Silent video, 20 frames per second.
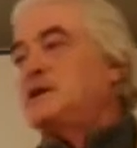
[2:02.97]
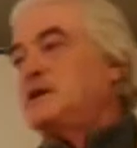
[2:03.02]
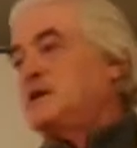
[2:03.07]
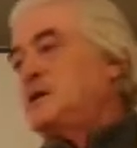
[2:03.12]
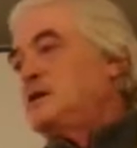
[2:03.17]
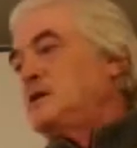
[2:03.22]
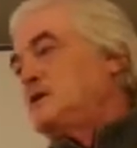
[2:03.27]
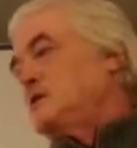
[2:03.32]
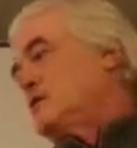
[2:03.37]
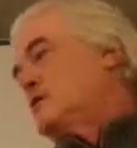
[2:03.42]

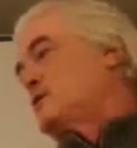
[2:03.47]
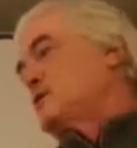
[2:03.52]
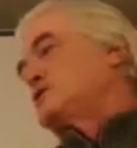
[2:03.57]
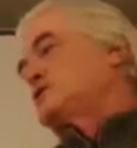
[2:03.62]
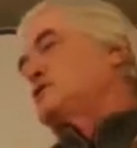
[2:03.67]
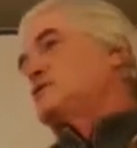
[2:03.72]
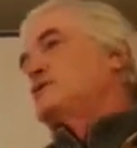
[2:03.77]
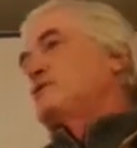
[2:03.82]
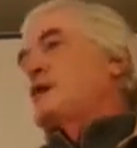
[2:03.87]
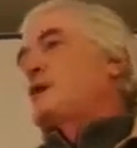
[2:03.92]
lì noi
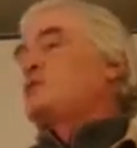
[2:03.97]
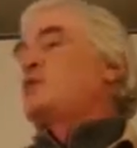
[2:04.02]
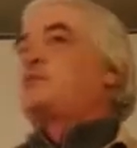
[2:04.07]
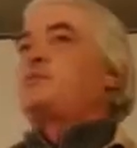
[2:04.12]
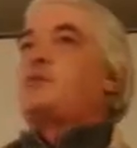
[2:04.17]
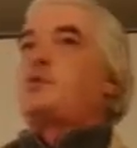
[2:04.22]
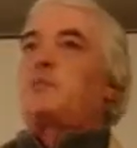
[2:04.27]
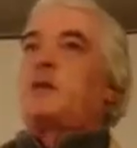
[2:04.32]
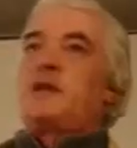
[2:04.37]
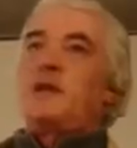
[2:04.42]
risolviamo il
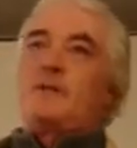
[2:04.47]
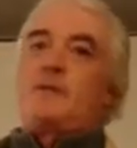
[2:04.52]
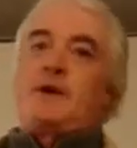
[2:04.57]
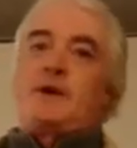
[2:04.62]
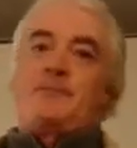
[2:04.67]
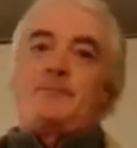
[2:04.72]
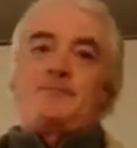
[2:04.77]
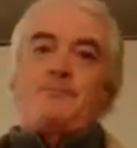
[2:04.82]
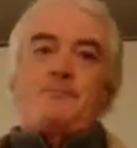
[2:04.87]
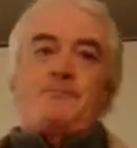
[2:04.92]

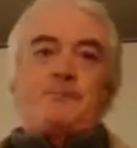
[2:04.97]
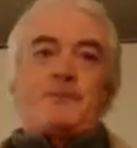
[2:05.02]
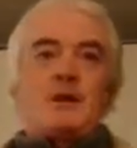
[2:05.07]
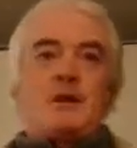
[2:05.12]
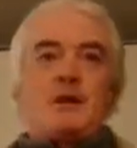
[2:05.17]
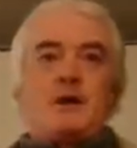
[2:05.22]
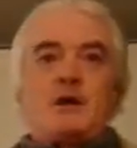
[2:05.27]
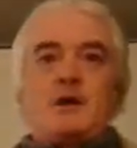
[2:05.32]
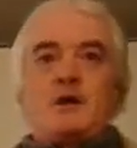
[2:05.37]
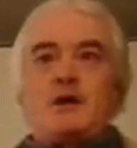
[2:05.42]
problema.
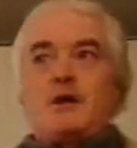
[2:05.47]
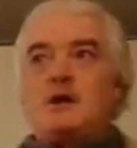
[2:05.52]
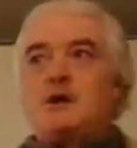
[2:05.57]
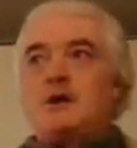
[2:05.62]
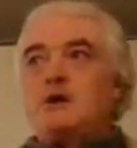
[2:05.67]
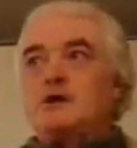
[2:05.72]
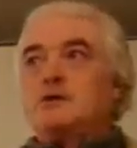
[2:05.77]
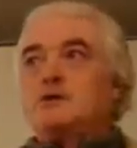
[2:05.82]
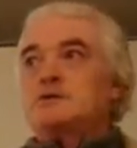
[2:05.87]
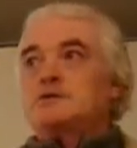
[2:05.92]

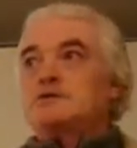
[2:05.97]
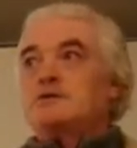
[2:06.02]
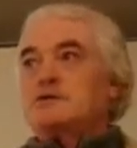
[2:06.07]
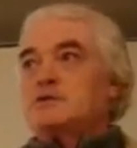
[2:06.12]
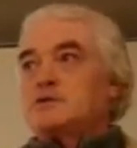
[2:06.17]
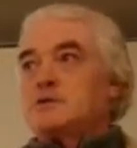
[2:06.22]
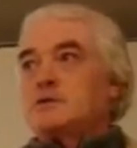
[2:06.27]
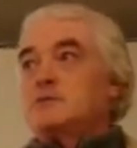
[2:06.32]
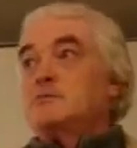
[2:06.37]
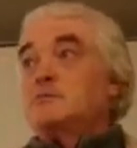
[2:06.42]

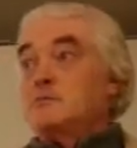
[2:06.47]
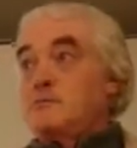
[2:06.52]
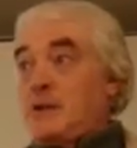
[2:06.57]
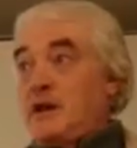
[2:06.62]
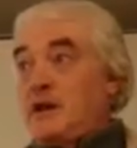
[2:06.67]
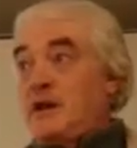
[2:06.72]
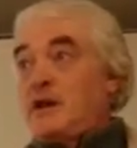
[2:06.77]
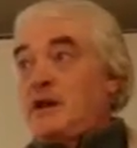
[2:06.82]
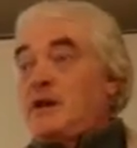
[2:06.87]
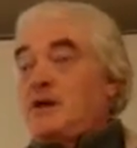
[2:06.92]
Cioè,
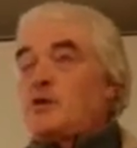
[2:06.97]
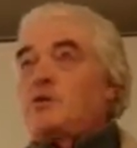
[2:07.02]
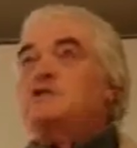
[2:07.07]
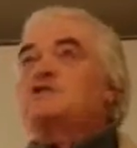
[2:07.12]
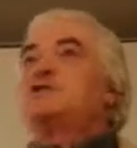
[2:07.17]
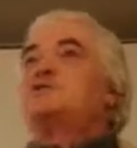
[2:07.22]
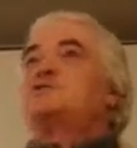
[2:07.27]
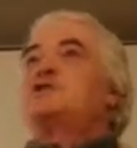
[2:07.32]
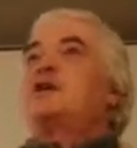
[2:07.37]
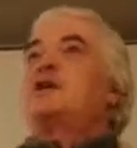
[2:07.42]
bene,
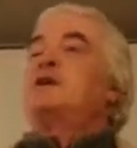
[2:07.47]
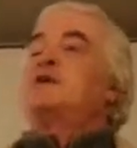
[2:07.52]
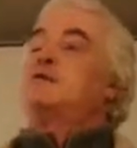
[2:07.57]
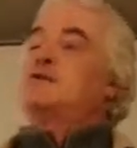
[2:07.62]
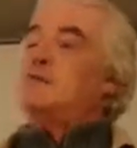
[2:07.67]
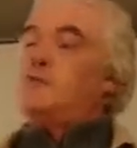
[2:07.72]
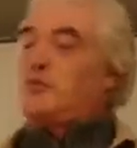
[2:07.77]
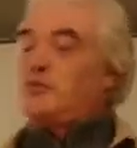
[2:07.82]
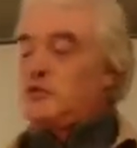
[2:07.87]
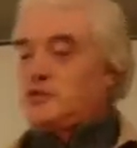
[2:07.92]
questo è già
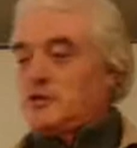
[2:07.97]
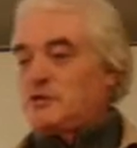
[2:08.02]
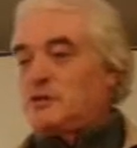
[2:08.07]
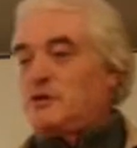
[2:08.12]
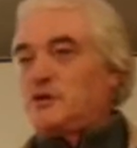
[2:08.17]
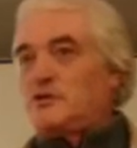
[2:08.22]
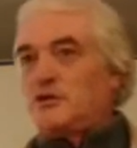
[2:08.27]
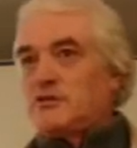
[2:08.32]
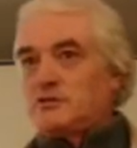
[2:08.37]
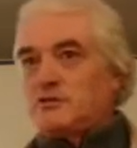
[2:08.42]
un punto
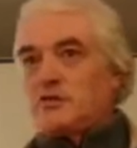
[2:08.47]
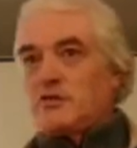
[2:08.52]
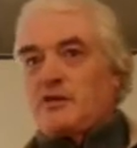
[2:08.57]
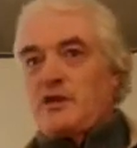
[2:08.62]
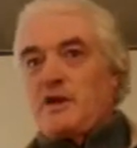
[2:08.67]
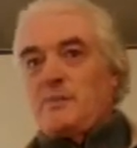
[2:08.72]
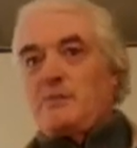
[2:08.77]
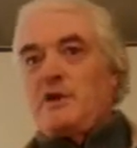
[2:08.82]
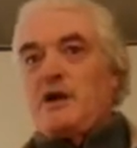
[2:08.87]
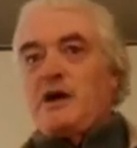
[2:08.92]
d'incontro
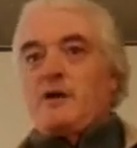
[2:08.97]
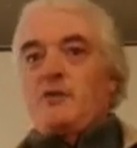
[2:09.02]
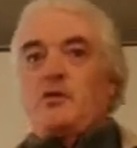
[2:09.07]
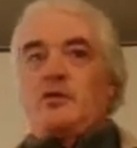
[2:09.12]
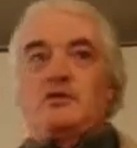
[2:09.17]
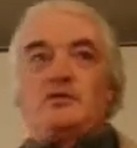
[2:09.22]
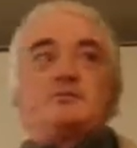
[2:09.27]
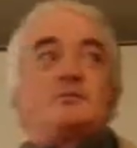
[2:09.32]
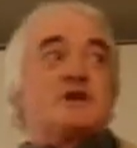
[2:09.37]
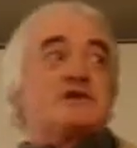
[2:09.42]
che
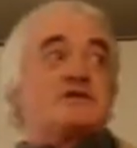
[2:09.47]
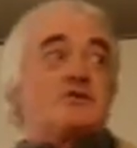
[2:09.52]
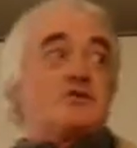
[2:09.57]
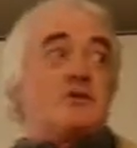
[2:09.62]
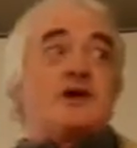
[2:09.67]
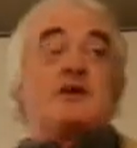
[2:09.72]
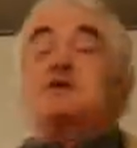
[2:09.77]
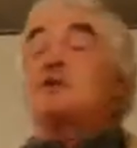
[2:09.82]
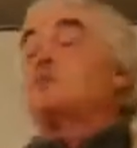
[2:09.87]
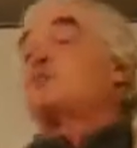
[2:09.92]
abbiamo, ma c'è un
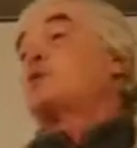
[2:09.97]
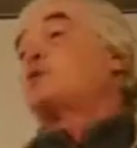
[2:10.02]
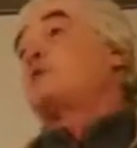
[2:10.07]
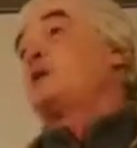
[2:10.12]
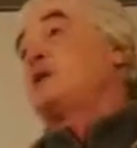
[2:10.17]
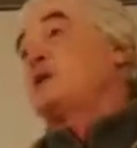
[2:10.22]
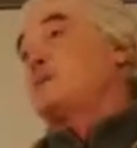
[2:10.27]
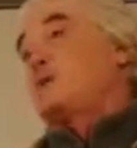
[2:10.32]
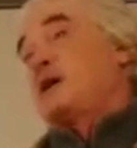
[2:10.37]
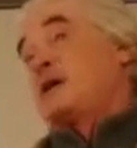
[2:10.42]
altro
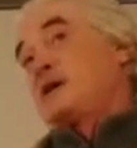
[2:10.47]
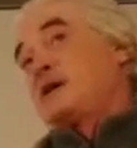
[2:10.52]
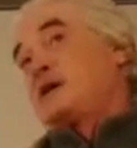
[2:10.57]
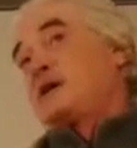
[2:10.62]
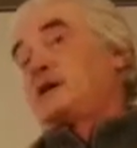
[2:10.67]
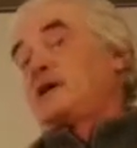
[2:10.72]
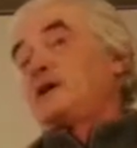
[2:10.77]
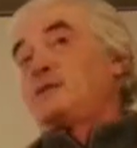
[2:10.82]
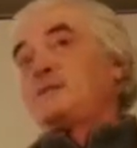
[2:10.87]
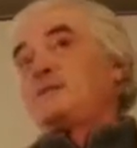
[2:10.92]
problema
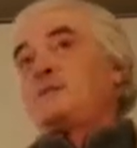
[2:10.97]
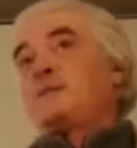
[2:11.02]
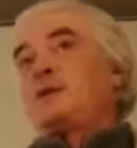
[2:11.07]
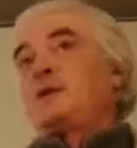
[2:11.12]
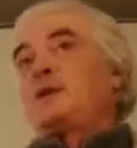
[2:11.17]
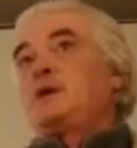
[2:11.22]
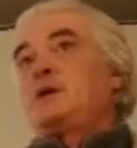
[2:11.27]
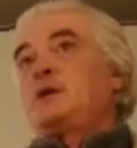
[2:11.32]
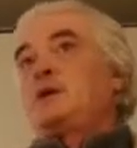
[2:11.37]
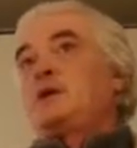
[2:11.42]
anche.
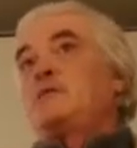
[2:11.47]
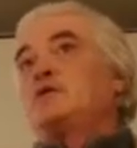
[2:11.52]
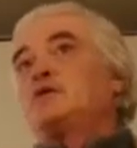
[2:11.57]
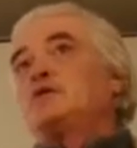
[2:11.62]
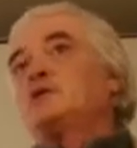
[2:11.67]
Vi